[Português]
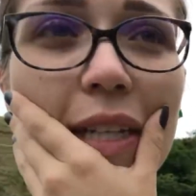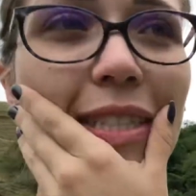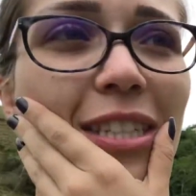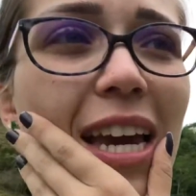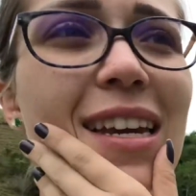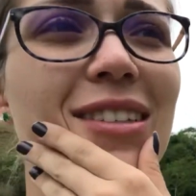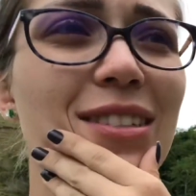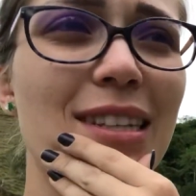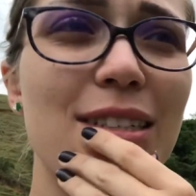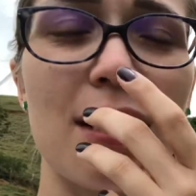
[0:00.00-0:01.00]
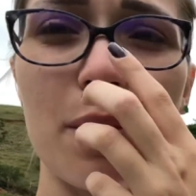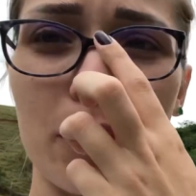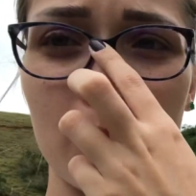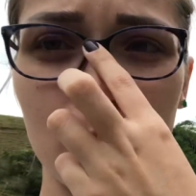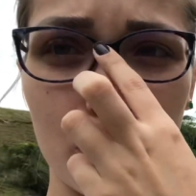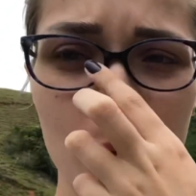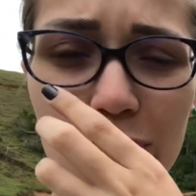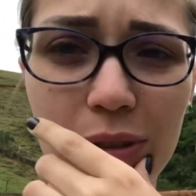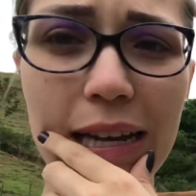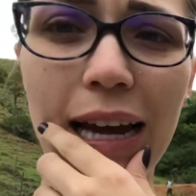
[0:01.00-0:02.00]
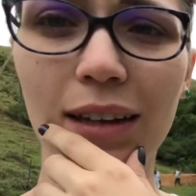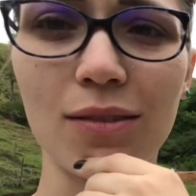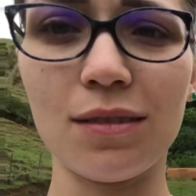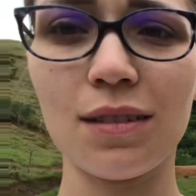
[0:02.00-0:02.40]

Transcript: Gente, vocês lembram do Bolsonaro?